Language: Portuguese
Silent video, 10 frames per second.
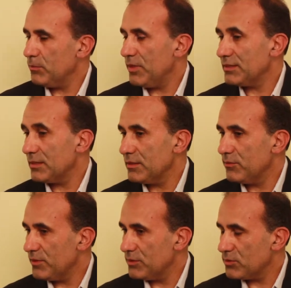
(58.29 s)
que passa ali
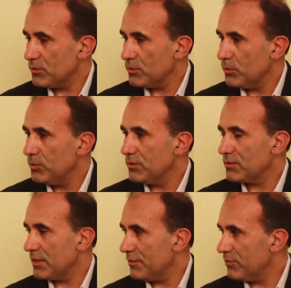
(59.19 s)
em frente aos
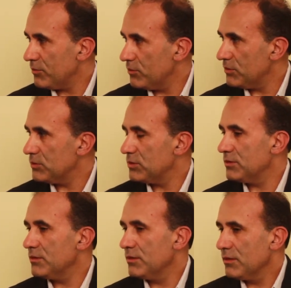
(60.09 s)
condomínios La
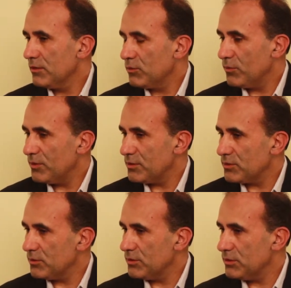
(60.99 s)
Fonte, Novo
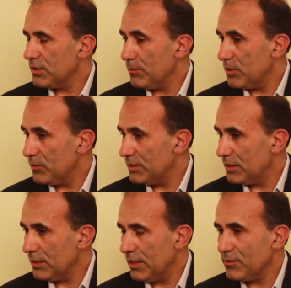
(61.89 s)
Horizonte, também o
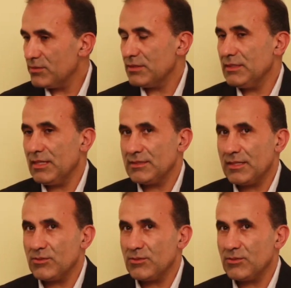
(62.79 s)
Entre Lagos, e a